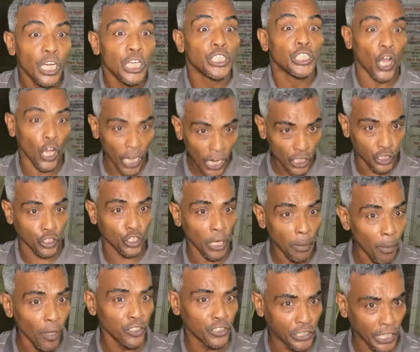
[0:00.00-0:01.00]

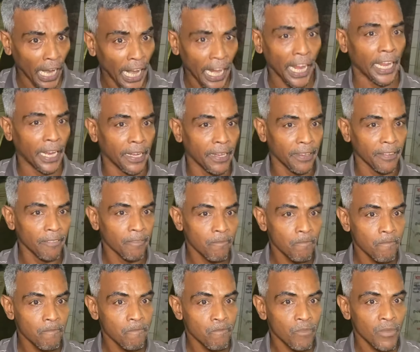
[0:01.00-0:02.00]
স্বরাষ্ট্রমন্ত্রী
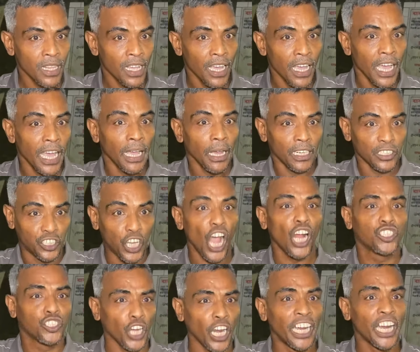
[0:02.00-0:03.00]

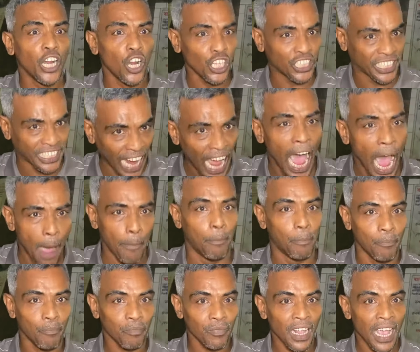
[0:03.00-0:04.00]
ডক্টর ইউস সাহেব
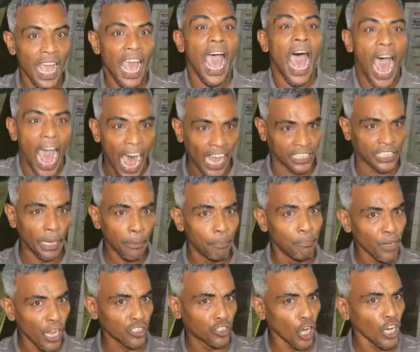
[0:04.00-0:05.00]
আসিফ
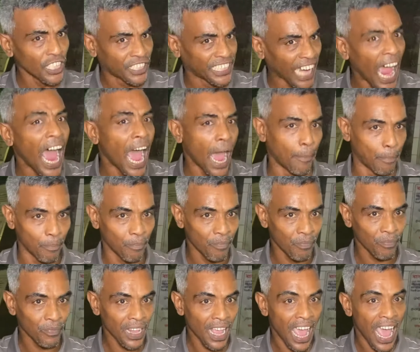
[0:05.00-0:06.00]
নজরুল সাহেব
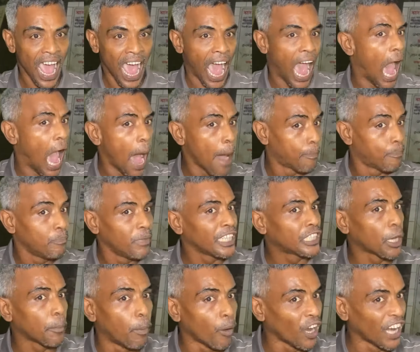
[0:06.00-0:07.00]
আপনি
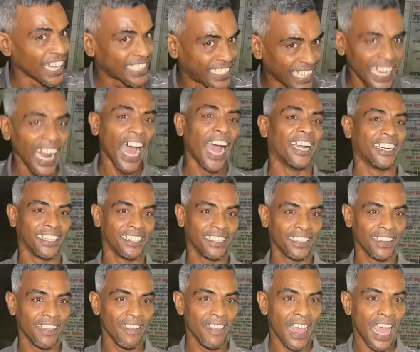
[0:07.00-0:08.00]
তো বলেছিলেন
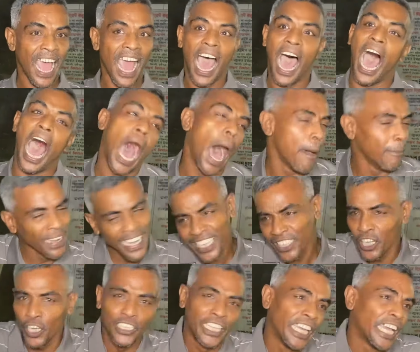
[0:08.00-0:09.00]
আমি
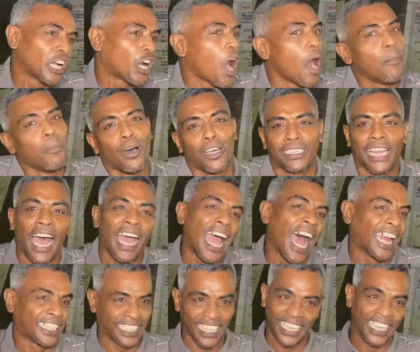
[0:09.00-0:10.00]
যদি ক্ষমতায়
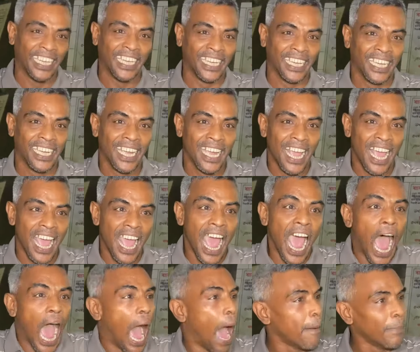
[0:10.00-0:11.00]
আসি
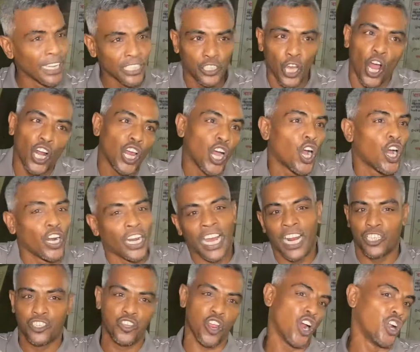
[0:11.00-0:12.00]
আমি জনগণের
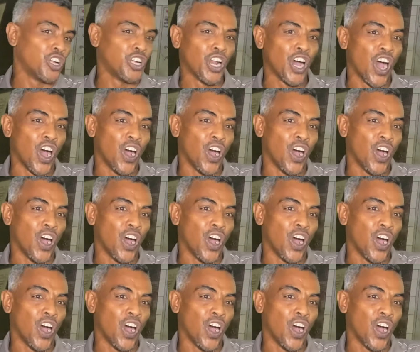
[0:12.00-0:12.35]
জন্য